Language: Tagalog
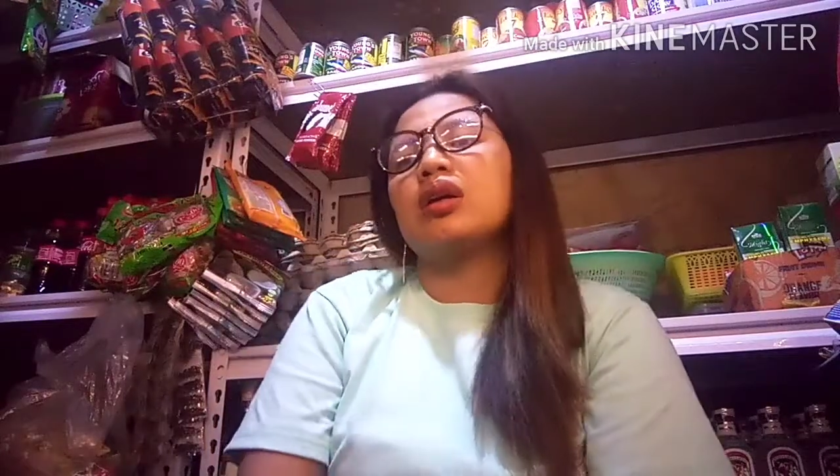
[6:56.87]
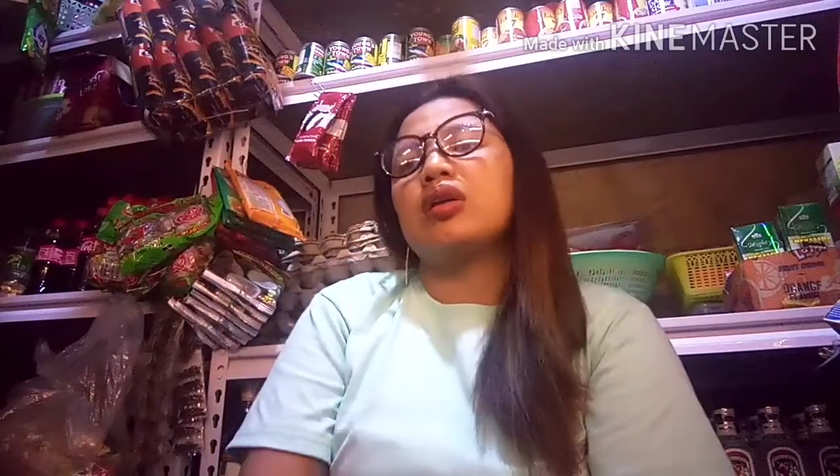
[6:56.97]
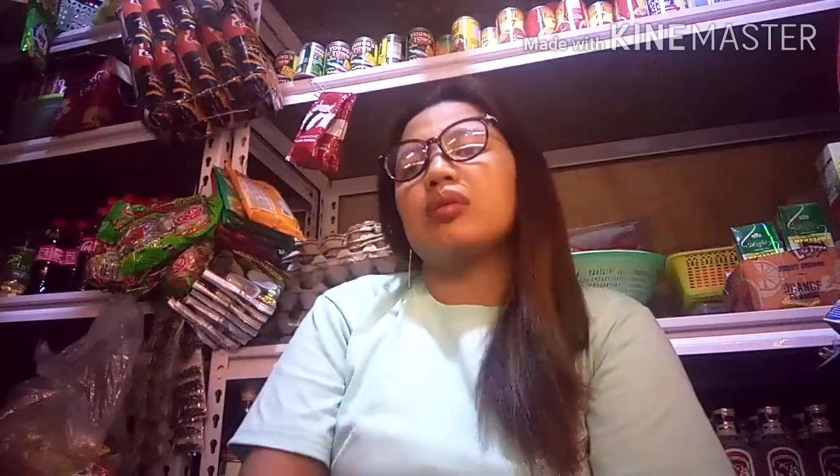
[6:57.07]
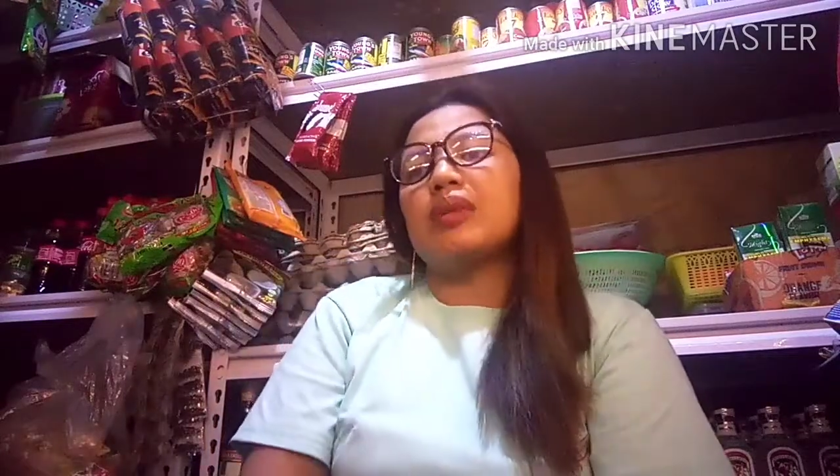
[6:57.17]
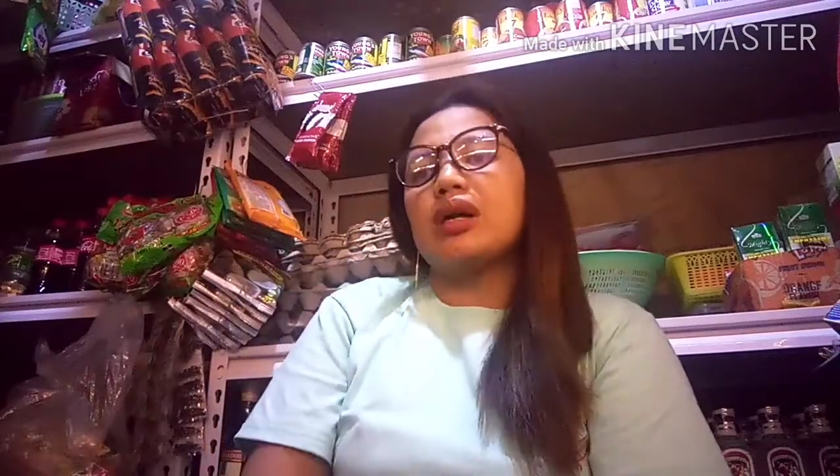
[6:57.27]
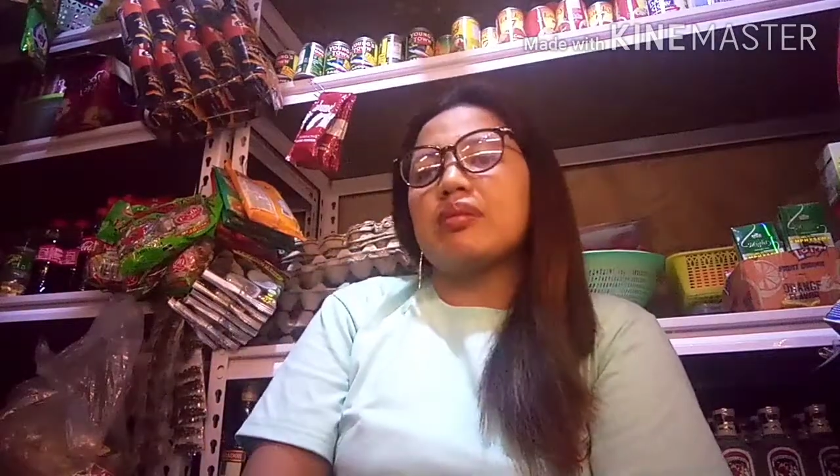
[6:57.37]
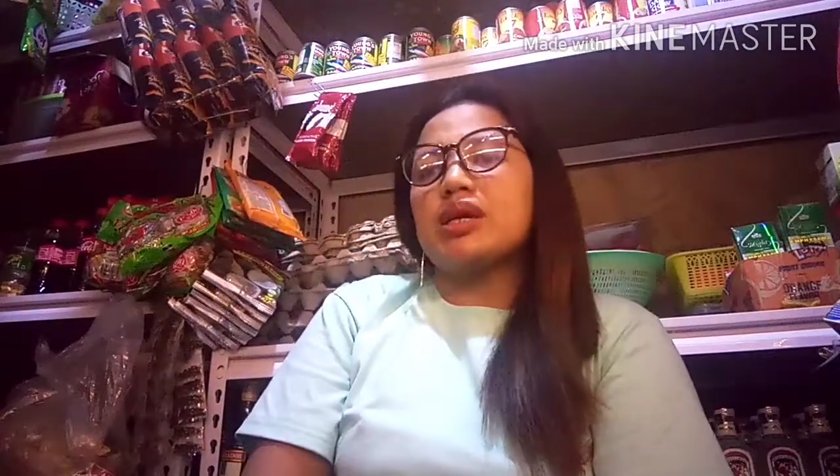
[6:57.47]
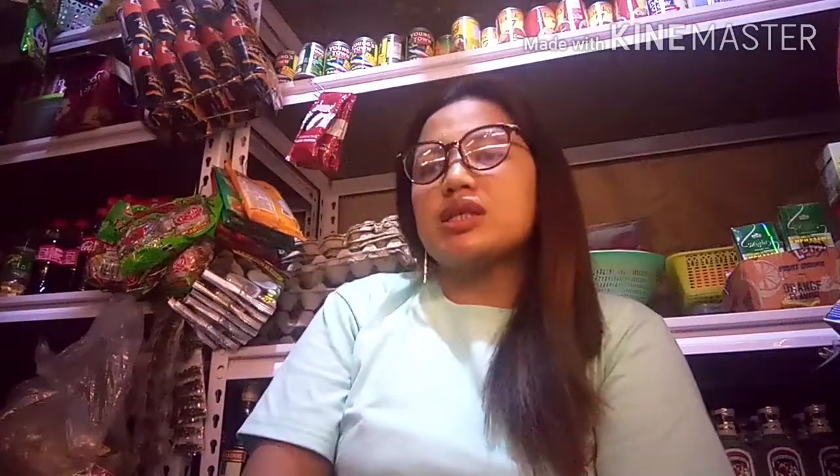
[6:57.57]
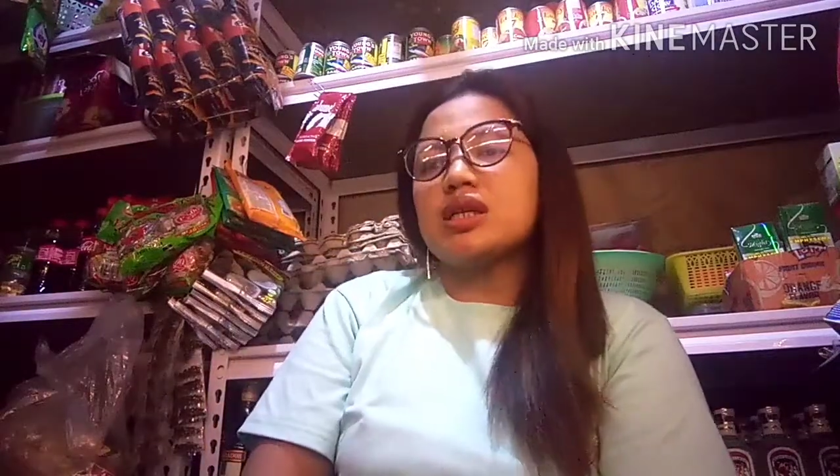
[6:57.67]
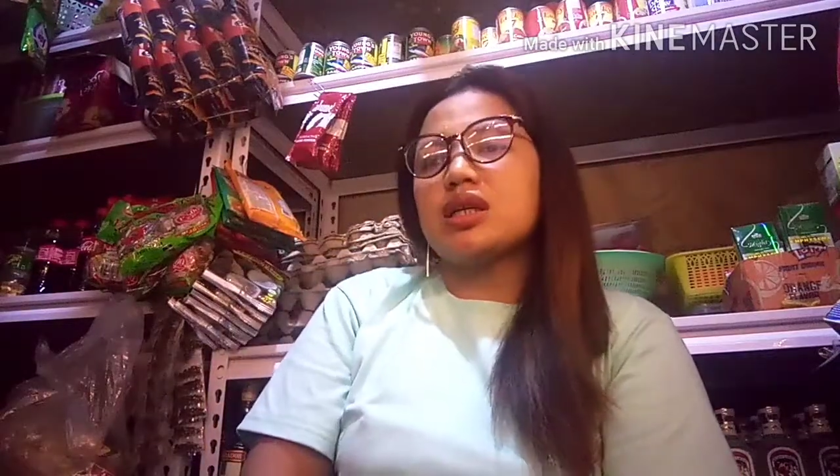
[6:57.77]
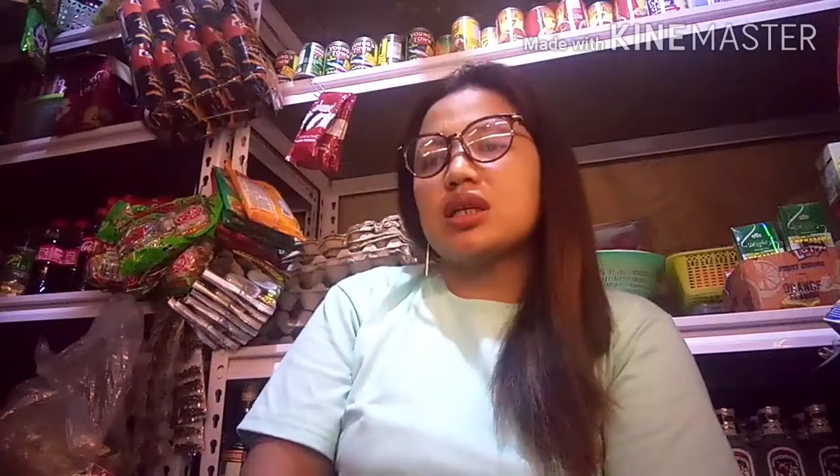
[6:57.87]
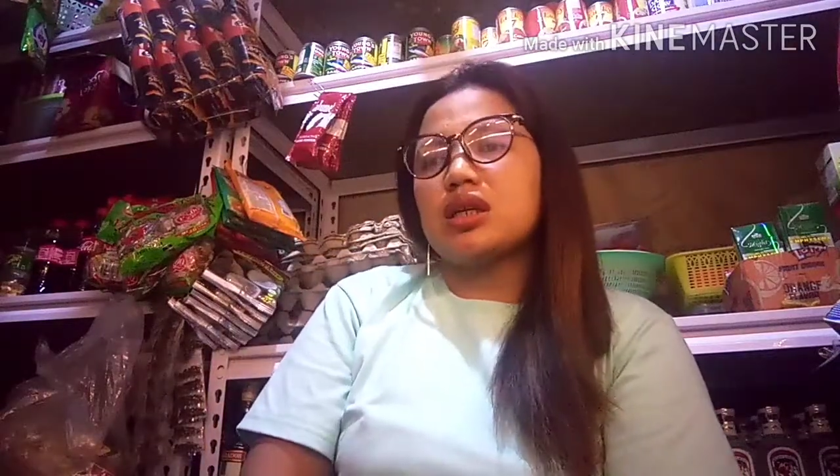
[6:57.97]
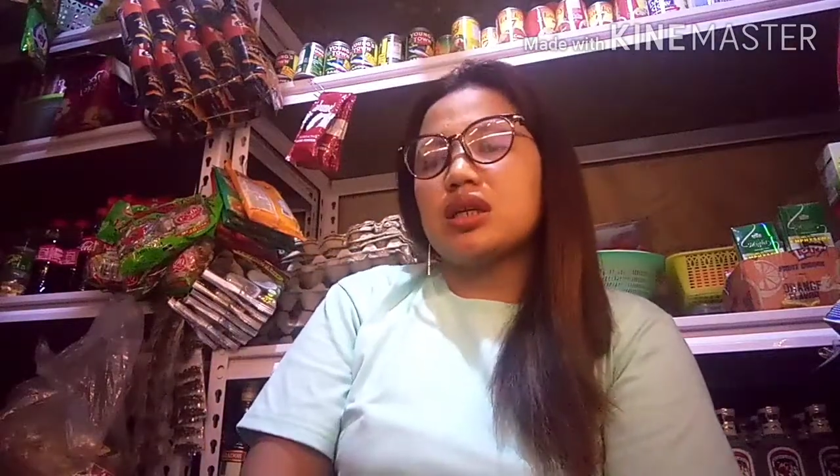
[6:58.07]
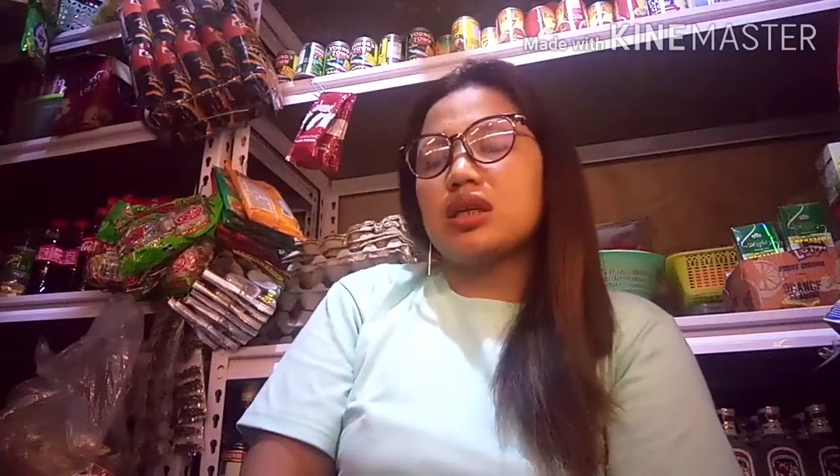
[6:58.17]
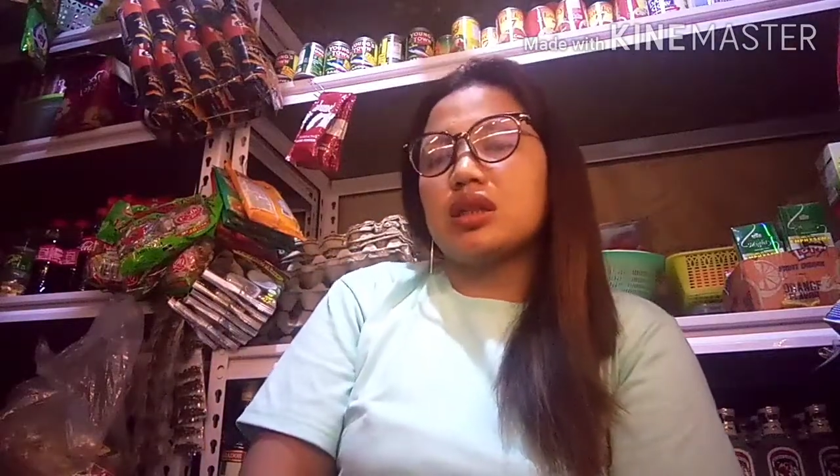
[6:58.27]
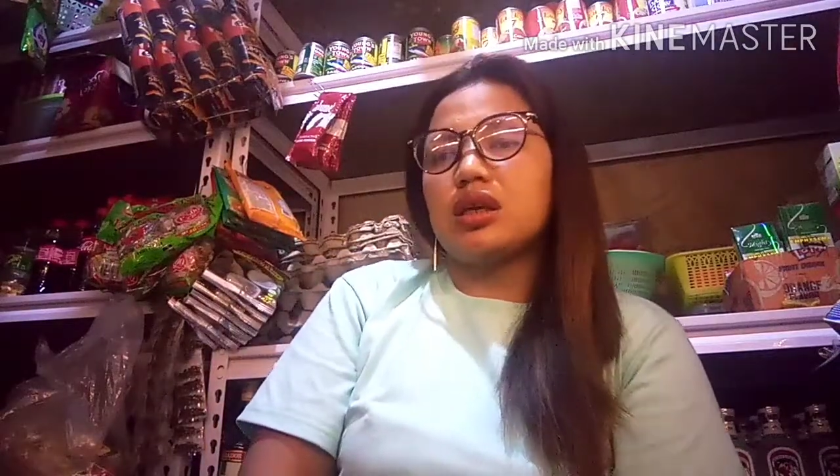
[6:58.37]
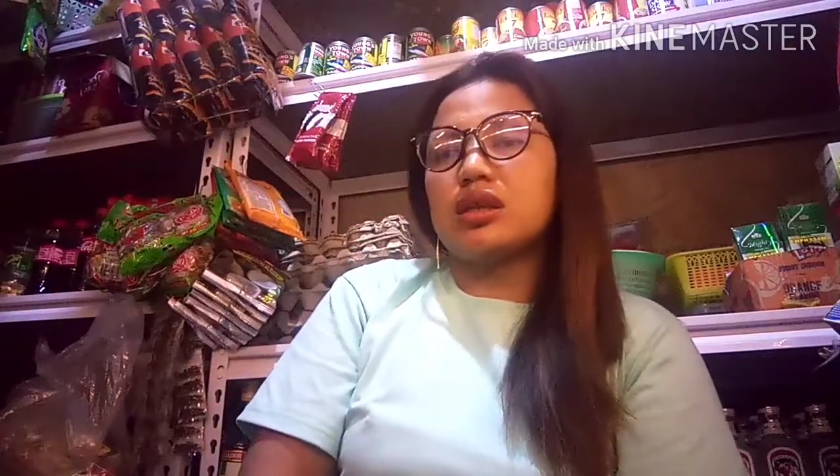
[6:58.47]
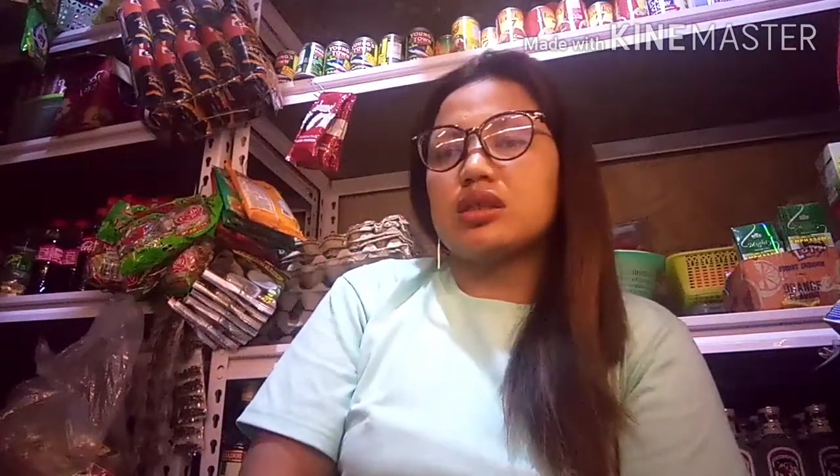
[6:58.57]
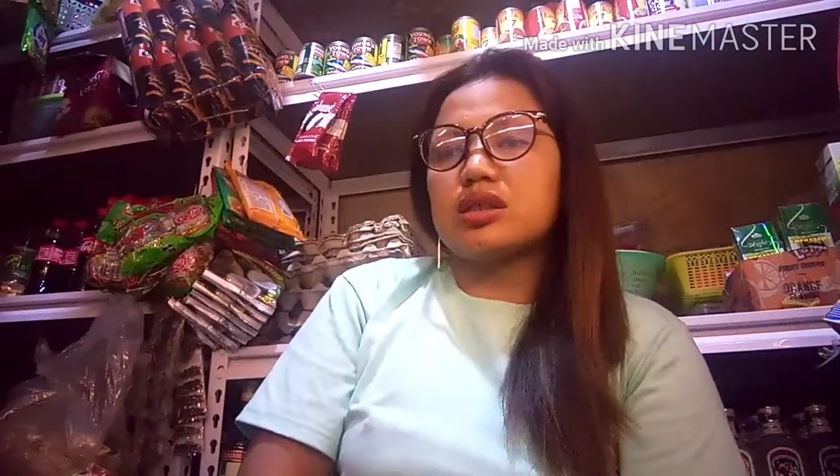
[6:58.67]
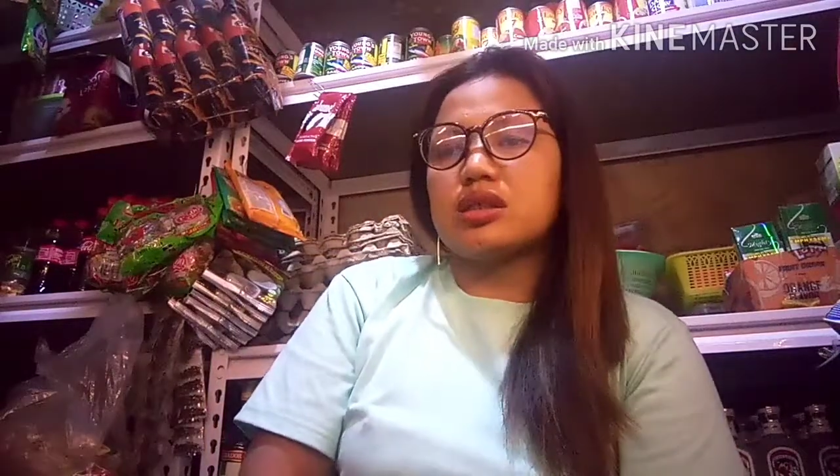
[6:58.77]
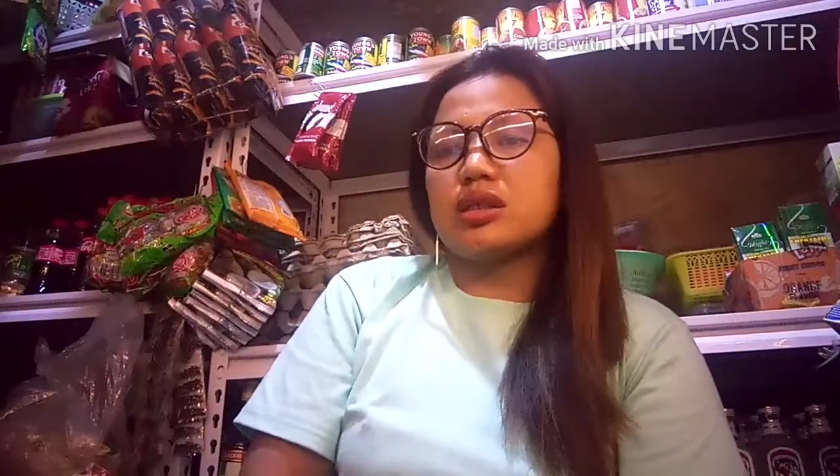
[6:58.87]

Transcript: yung mga basic needs